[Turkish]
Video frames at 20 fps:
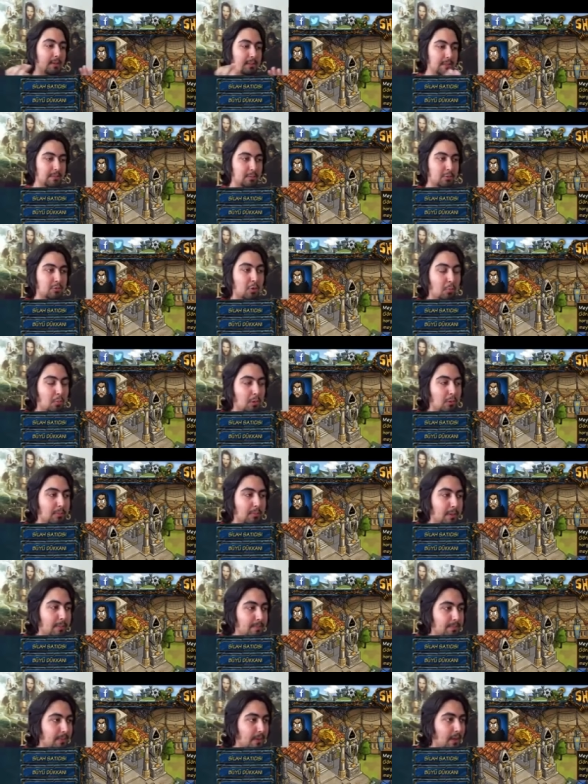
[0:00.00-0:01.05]
şimdi son
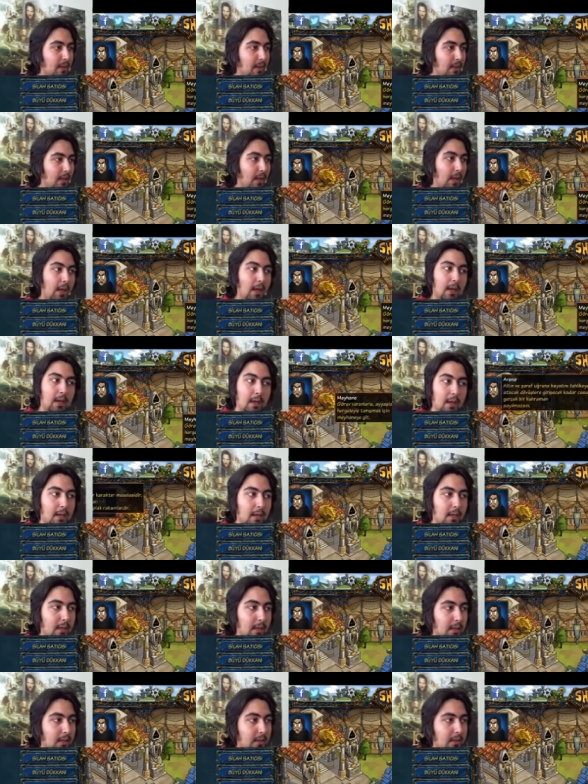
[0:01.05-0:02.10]
bölümde
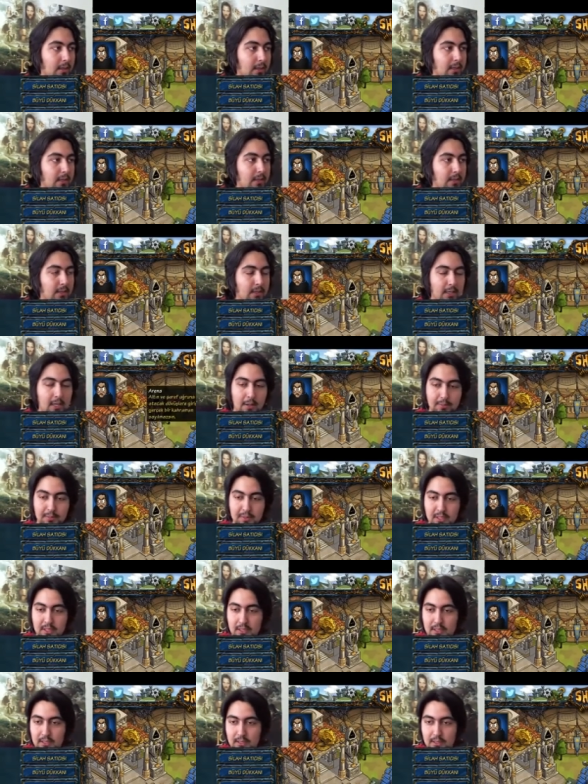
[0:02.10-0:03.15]
ee, ne
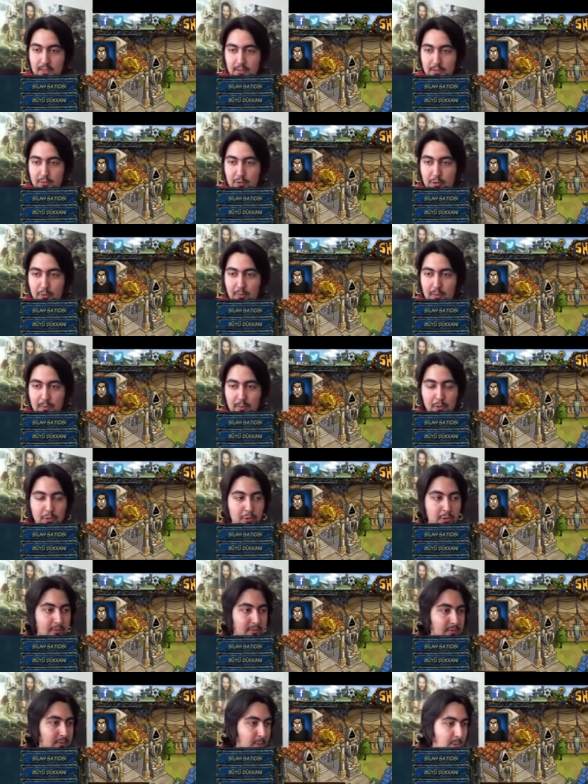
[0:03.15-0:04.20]
yaptık? Son bölümde
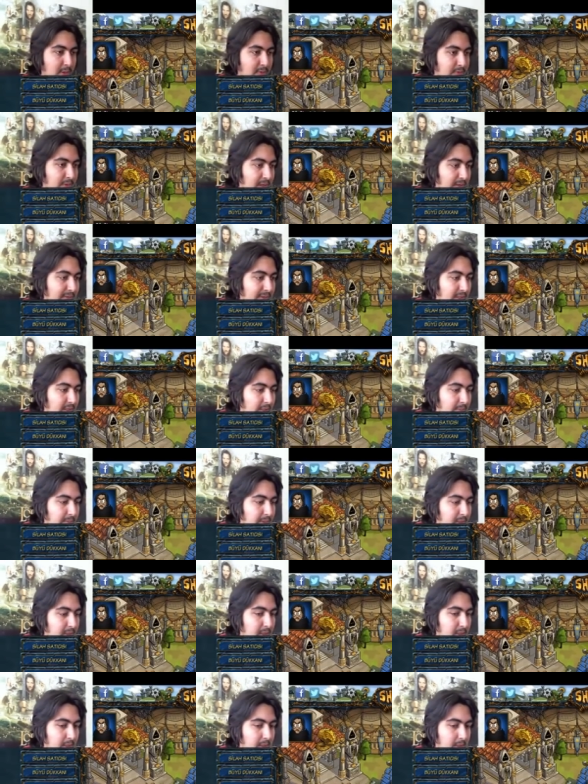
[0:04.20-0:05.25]
görevlerle falan filan
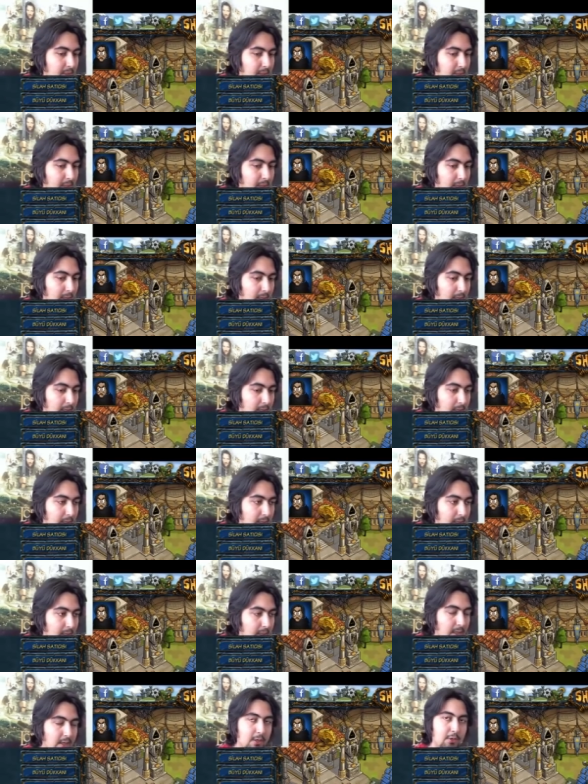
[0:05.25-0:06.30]
yaptık.
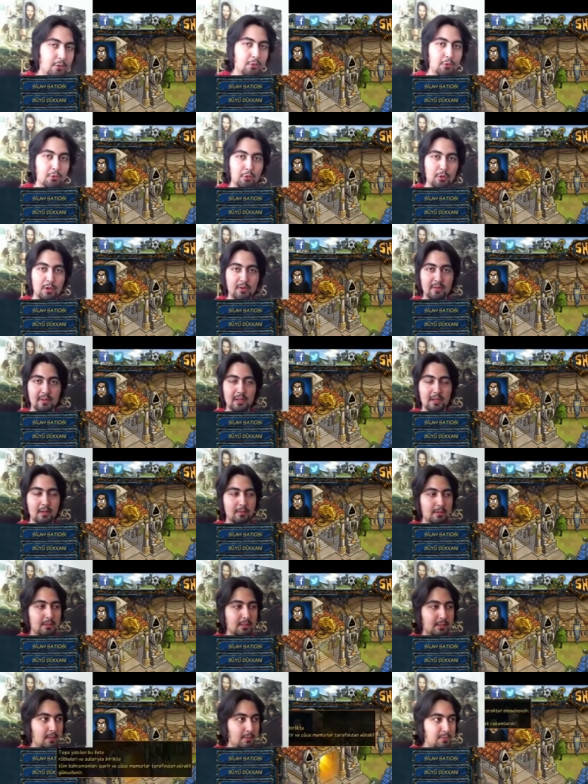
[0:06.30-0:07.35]
Ee, görevlerle
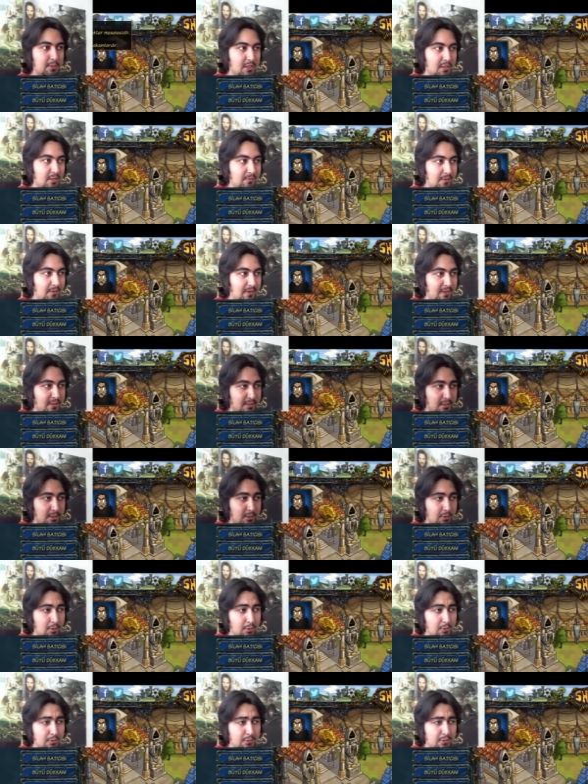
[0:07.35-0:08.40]
birlikte bir şeyler falan kazandık.
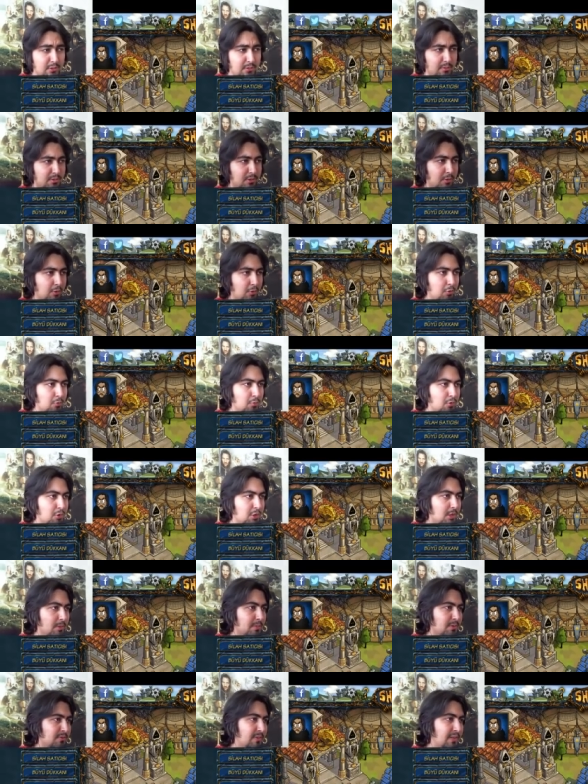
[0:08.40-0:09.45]
Gördüğünüz gibi şurada
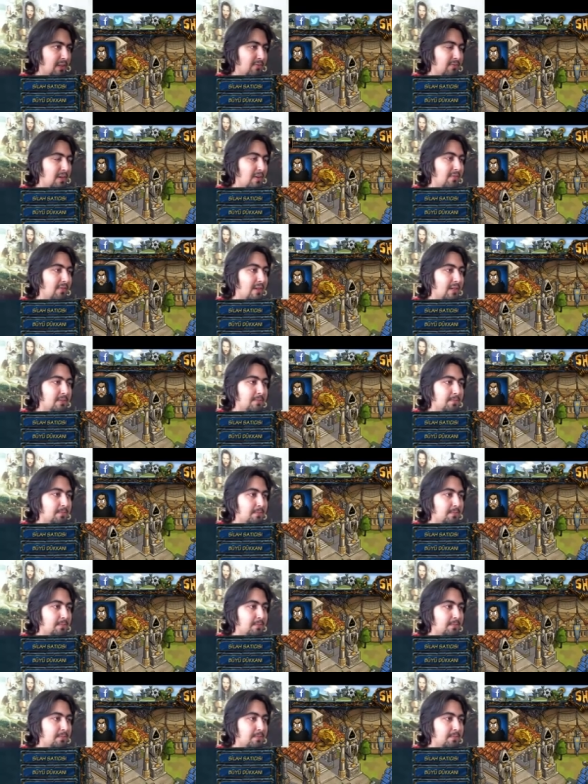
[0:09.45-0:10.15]
gümüşlerimiz falan filan var.